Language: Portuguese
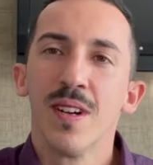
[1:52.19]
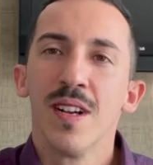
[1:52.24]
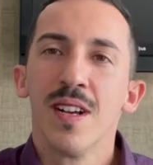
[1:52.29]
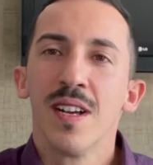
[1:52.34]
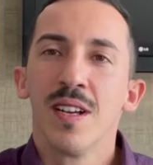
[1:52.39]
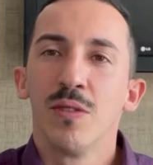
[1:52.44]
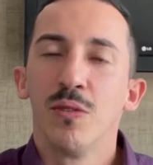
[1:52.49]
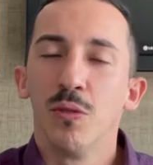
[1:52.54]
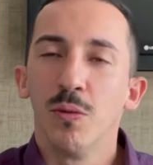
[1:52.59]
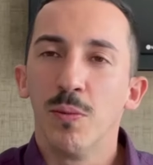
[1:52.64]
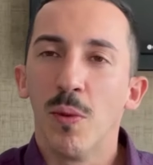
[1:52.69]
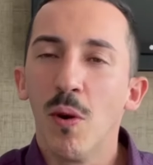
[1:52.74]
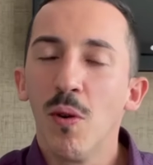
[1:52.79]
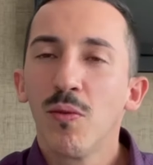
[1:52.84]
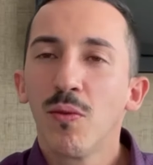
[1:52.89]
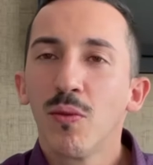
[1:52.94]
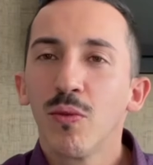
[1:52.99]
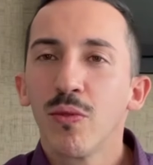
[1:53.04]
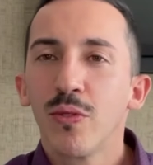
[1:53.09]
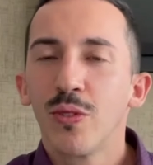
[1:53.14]
no bom
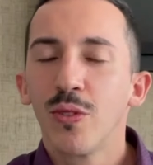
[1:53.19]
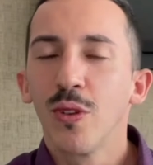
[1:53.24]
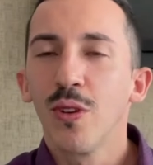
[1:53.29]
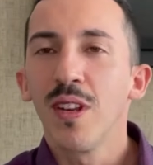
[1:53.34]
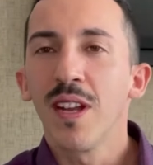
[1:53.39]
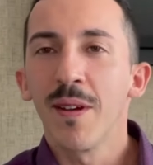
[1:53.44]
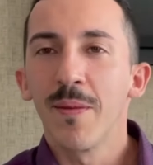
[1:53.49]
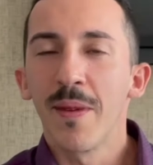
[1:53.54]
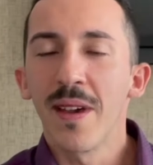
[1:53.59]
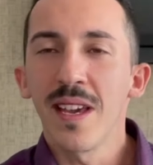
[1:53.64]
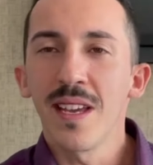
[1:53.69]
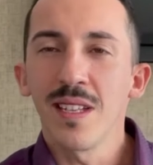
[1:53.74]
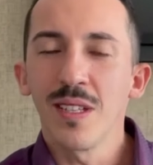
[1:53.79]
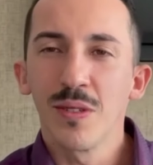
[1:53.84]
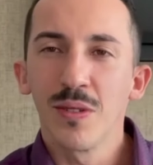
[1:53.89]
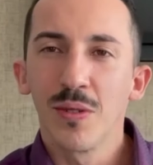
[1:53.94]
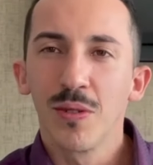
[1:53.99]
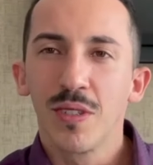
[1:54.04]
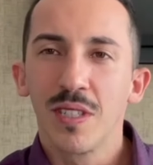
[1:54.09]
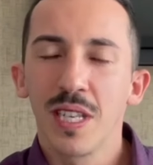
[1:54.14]
funcionamento
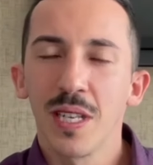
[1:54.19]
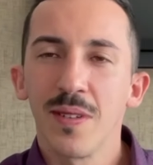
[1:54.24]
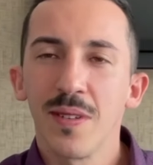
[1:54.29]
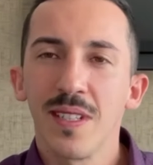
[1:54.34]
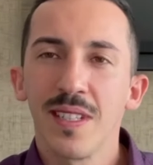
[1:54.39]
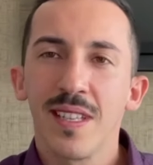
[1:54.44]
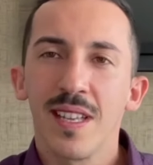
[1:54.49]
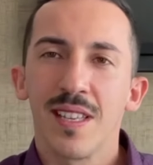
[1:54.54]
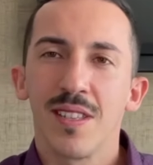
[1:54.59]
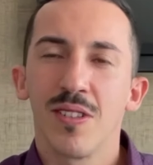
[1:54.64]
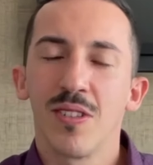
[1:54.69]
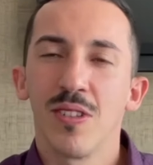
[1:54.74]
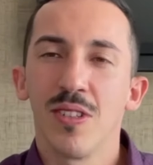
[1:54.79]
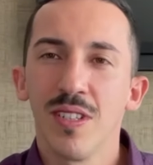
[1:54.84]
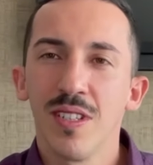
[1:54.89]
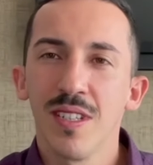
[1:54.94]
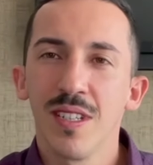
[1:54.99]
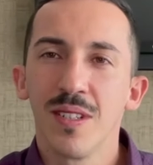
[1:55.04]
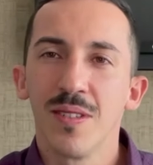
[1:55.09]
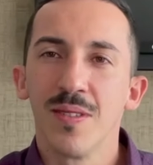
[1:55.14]
do seu
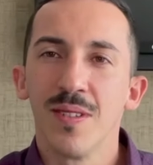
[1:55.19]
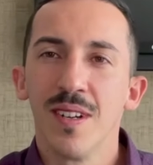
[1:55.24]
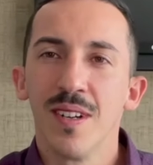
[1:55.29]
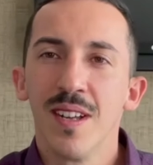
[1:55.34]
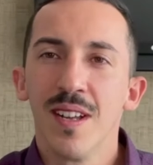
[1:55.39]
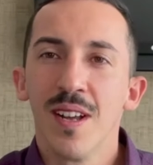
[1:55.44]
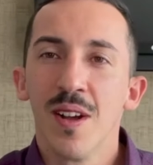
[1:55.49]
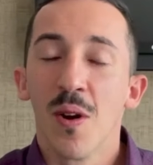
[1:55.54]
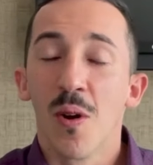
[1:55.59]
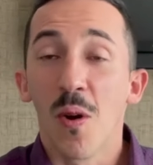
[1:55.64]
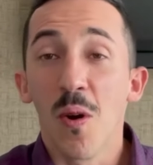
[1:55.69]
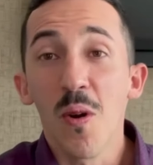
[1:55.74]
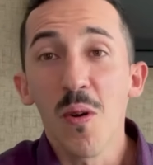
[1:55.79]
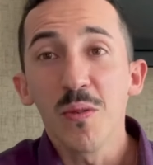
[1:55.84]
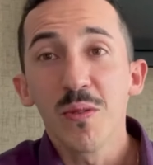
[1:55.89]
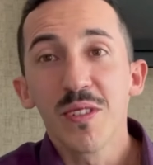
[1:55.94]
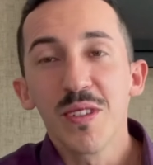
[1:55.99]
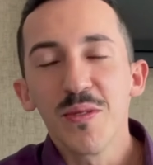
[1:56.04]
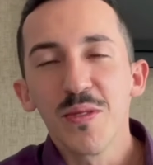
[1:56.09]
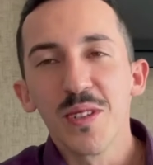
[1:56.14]
intestino, ou
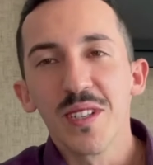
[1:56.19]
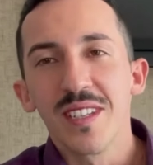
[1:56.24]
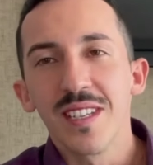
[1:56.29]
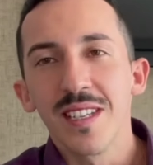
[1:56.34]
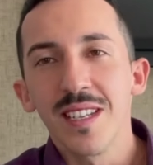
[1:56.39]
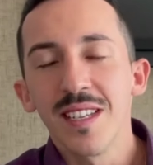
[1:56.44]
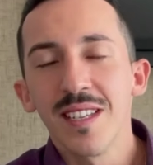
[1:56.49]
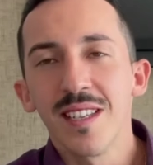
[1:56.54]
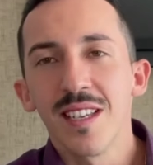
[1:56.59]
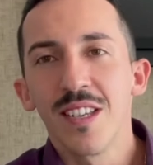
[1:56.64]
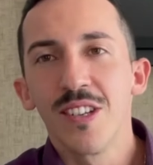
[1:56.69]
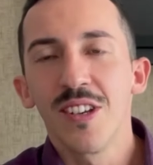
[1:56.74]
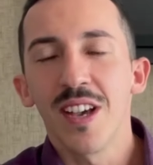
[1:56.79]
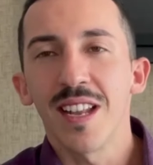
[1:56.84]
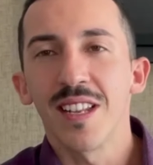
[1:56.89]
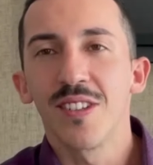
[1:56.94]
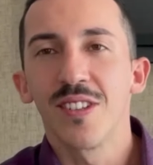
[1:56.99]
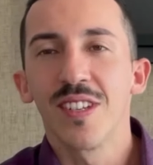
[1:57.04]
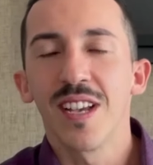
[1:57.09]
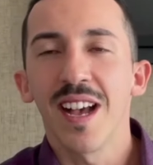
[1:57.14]
se você desejar
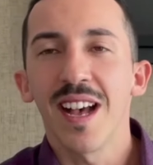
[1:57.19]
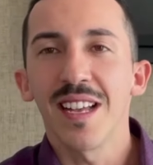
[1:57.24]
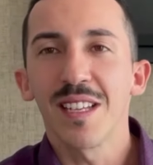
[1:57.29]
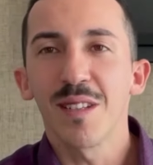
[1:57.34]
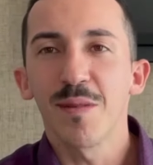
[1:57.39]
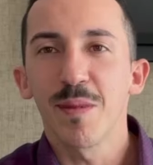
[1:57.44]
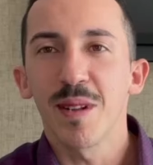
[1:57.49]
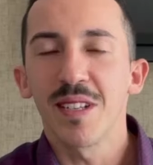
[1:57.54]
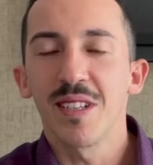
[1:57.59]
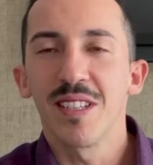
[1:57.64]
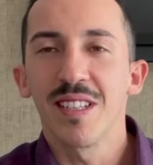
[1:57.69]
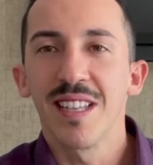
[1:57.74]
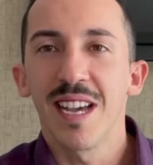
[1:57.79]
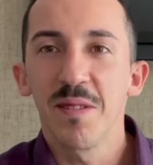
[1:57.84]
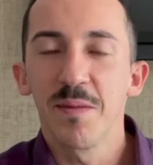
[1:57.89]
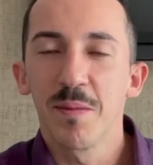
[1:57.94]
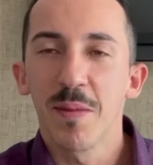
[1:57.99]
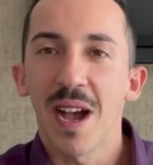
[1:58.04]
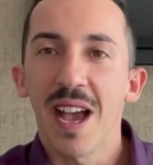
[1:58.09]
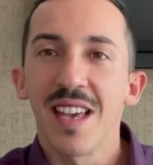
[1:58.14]
chás para te dar
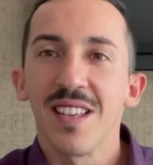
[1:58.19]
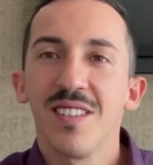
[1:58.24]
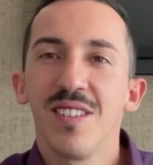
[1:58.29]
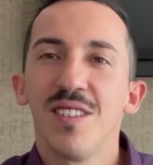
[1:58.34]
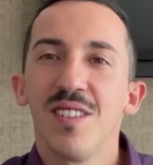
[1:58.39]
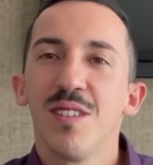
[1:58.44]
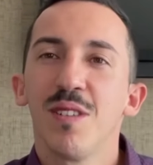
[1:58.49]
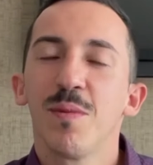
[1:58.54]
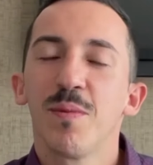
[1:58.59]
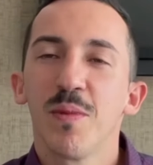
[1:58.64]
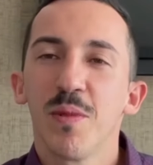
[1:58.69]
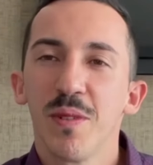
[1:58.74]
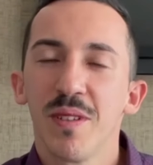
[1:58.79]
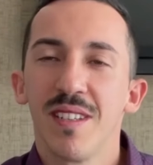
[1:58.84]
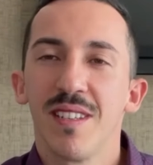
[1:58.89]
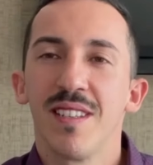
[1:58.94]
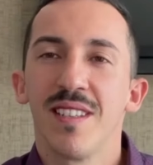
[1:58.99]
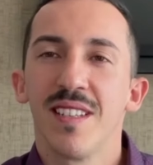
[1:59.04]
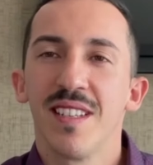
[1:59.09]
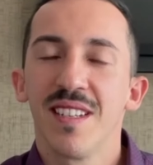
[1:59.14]
mais
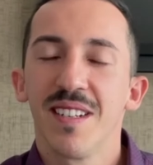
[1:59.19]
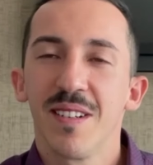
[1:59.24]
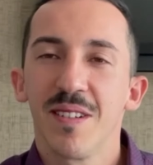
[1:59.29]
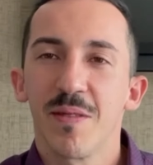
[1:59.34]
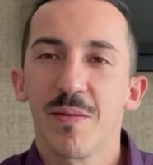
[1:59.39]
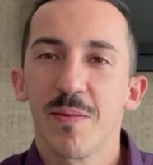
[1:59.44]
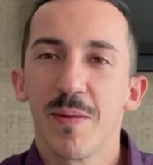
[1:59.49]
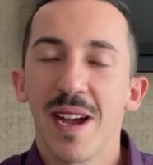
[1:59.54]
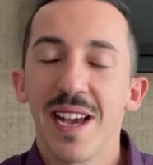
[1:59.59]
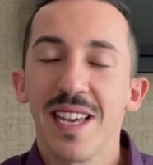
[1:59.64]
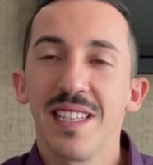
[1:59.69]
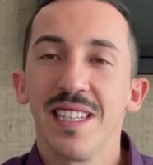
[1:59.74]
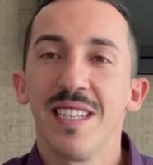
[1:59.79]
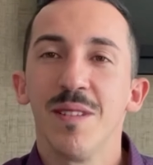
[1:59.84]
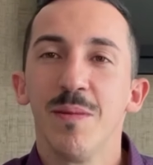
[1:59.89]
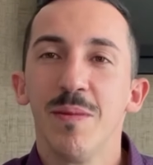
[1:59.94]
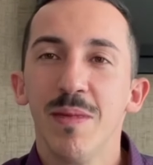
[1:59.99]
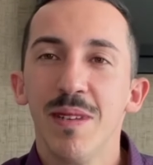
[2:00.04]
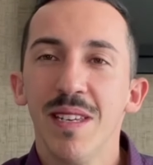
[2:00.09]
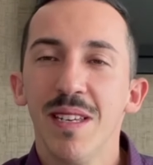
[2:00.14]
disposição, mais
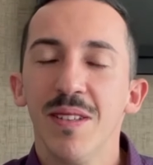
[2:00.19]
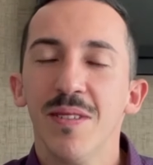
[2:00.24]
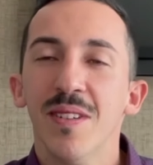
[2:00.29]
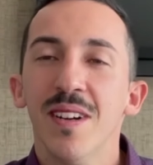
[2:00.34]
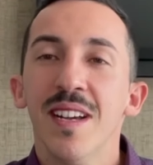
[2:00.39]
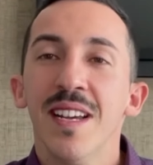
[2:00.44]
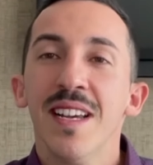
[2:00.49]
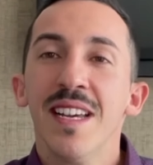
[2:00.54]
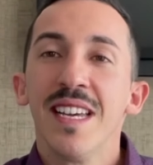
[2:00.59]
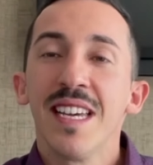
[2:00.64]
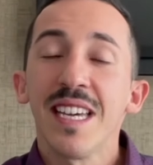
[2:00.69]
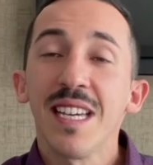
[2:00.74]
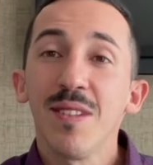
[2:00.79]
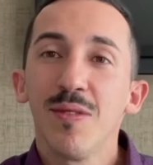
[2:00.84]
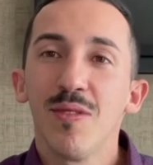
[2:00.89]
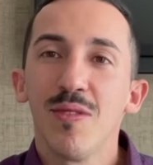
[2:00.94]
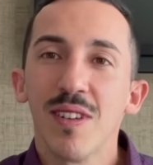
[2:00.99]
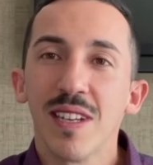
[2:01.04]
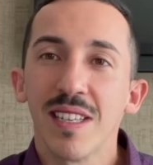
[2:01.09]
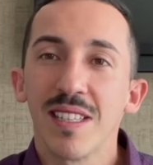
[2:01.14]
libido,
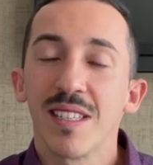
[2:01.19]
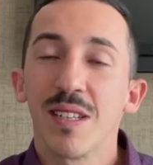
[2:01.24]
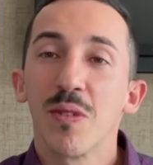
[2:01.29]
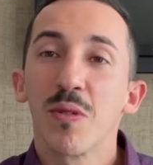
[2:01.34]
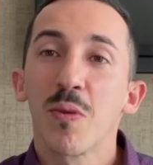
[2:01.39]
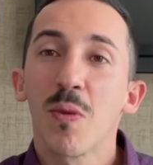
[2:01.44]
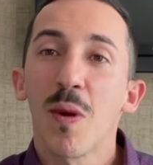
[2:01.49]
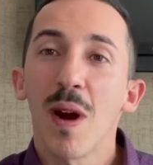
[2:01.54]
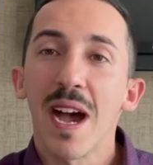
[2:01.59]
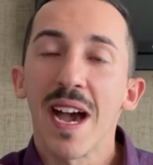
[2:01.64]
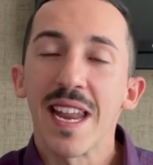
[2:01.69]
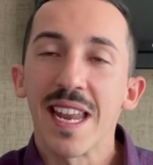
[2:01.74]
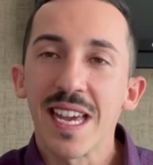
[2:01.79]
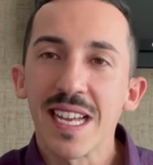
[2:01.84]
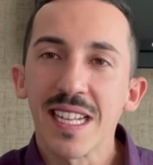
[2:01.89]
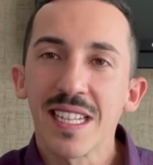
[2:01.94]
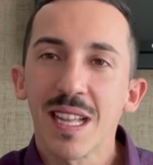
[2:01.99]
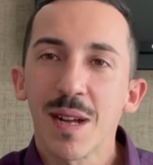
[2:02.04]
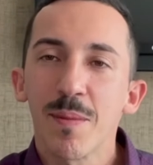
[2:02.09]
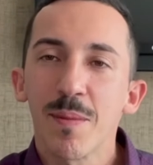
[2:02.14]
enfim, são 40